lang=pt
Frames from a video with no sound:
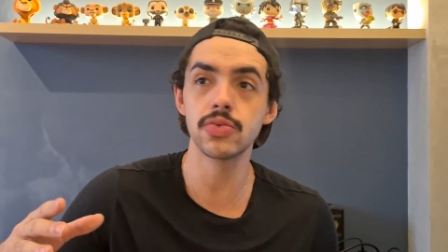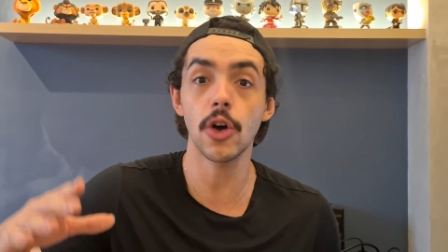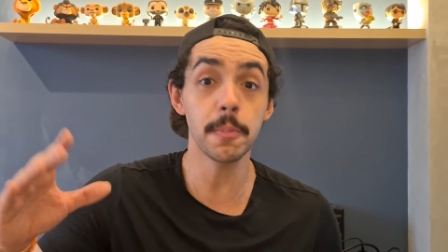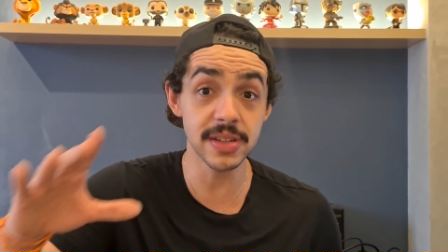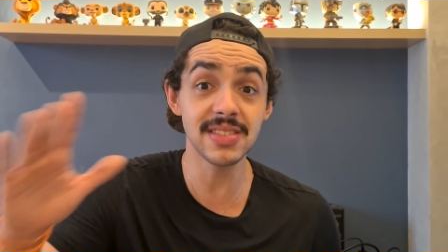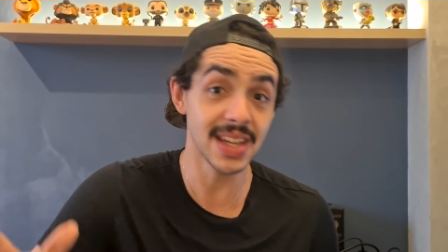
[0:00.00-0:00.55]

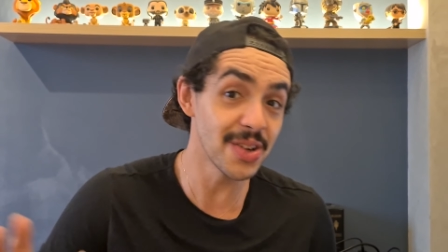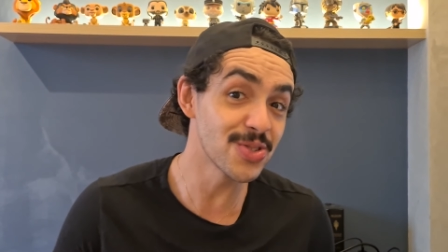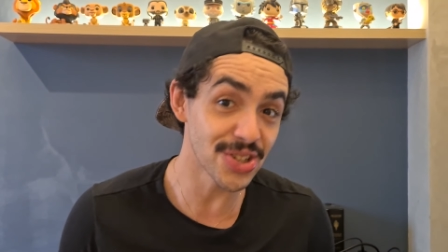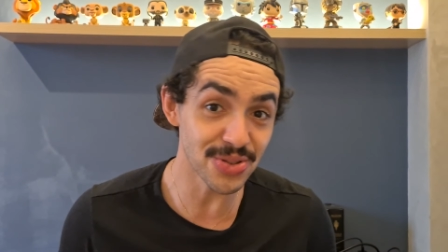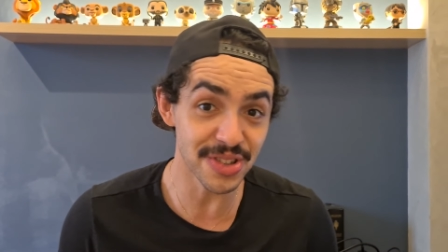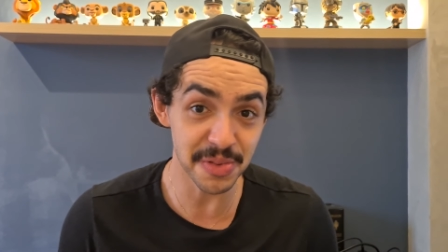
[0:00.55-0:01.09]
top 5 de
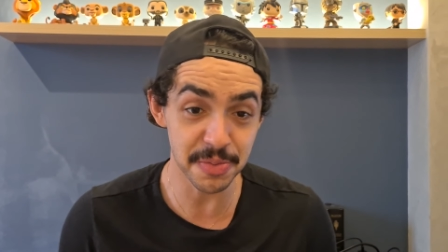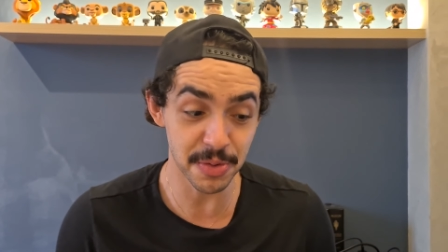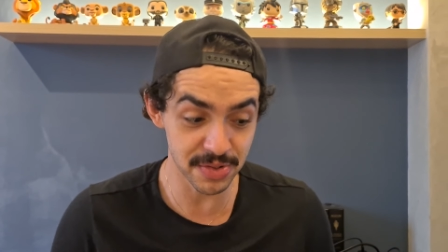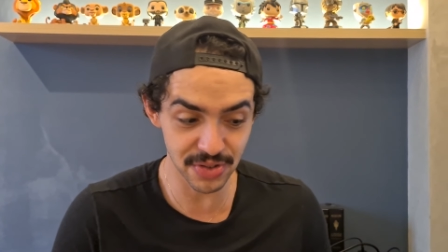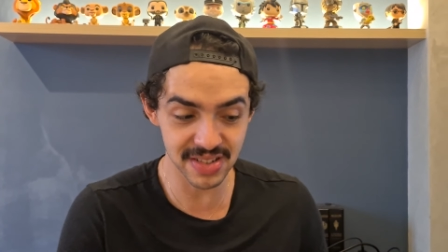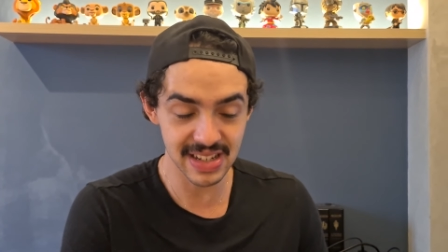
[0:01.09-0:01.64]
atores mais
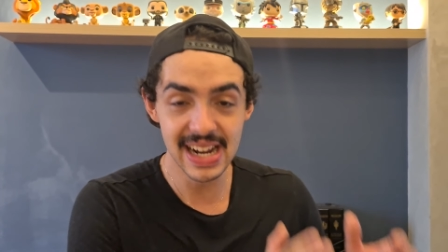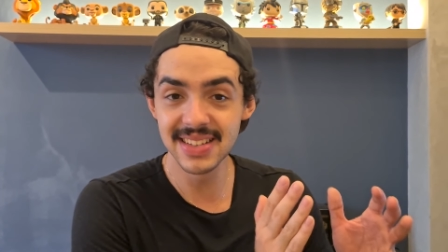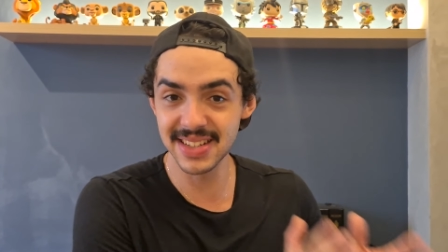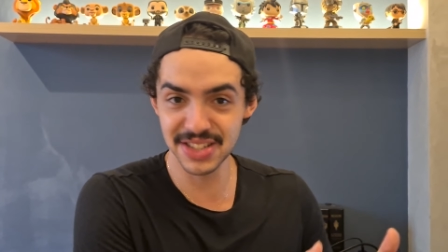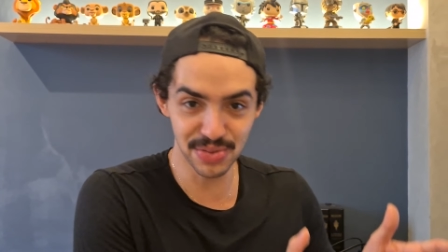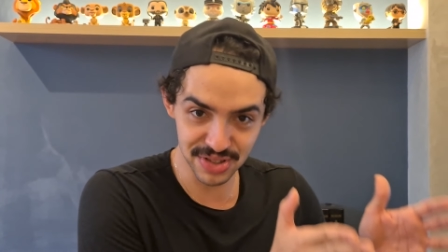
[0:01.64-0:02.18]
promissores
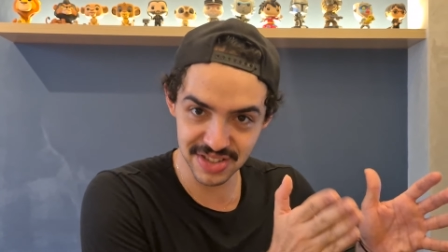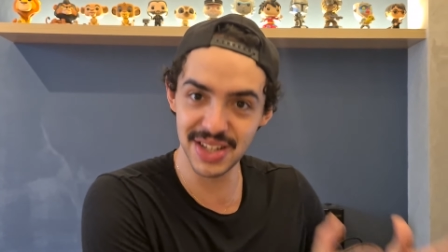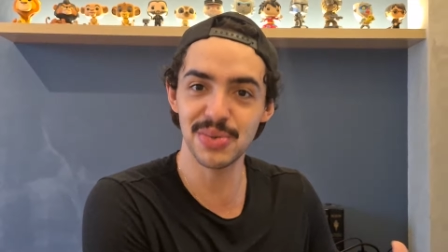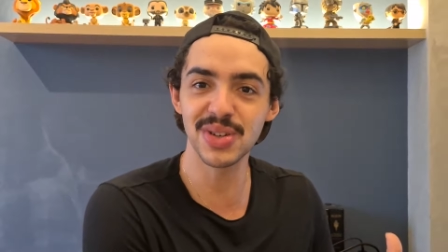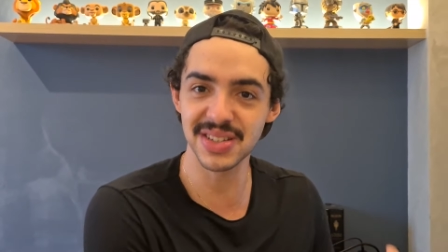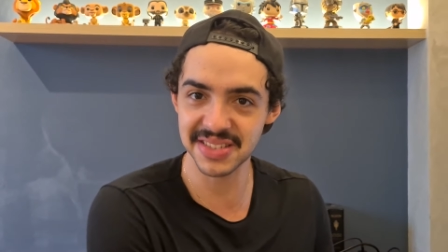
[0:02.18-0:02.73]
sejam os
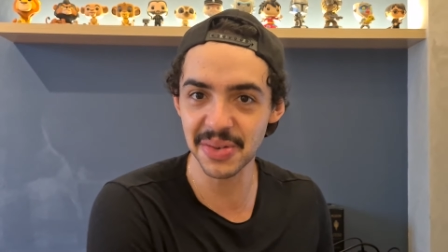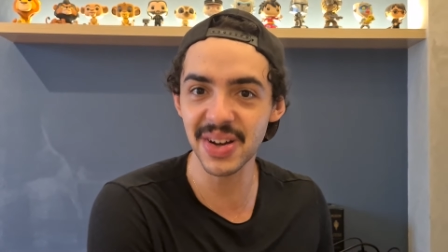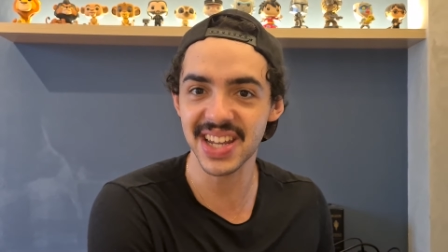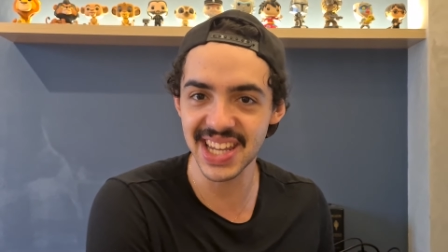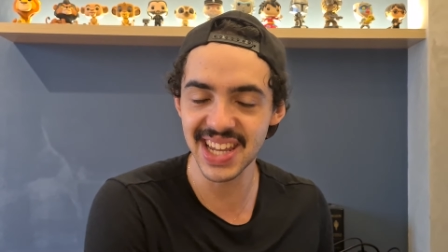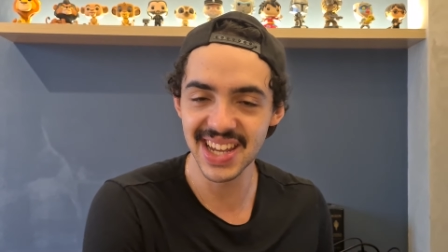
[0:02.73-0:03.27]
cinco que estão
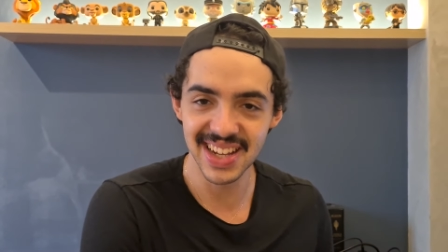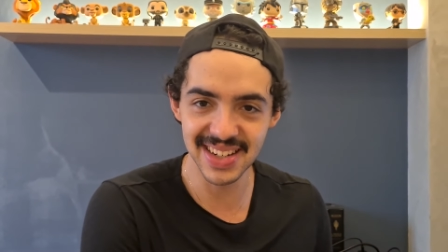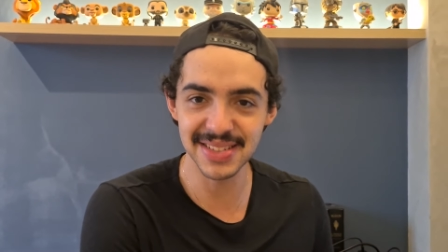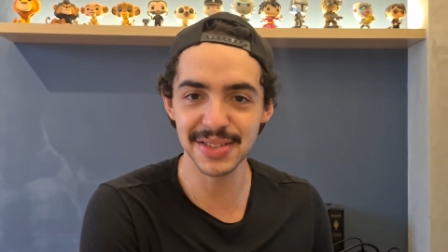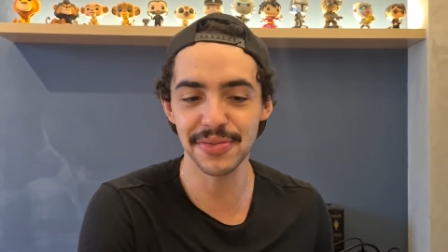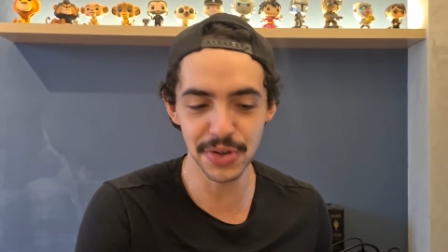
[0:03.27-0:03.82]
aqui
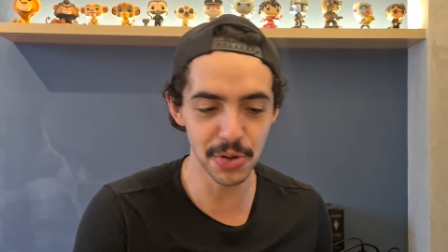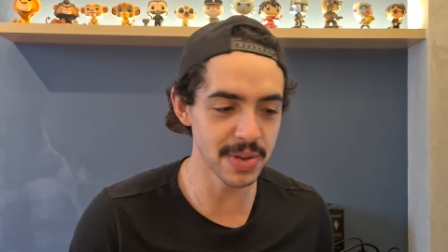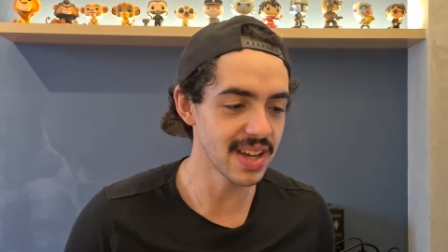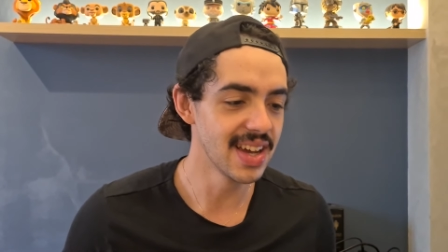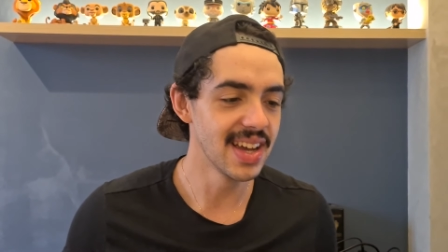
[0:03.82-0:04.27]
nesse filme.